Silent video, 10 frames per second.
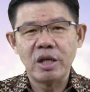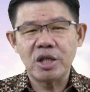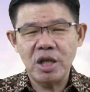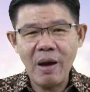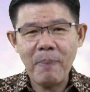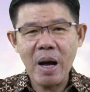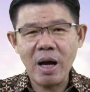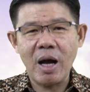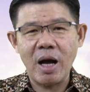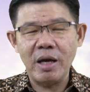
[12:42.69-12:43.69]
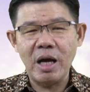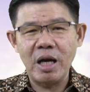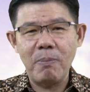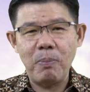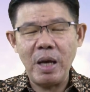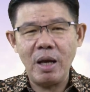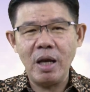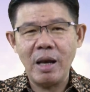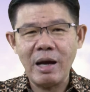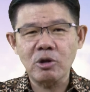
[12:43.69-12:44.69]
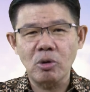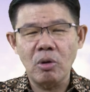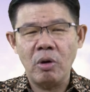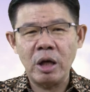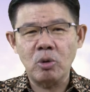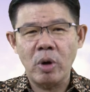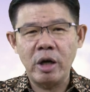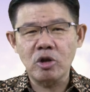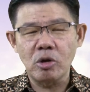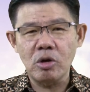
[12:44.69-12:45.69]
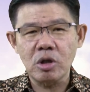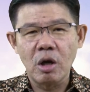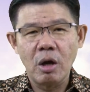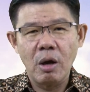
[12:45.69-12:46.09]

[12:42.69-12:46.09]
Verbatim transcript: Siapakah yang dipilih langsung oleh Tuhan Yesus?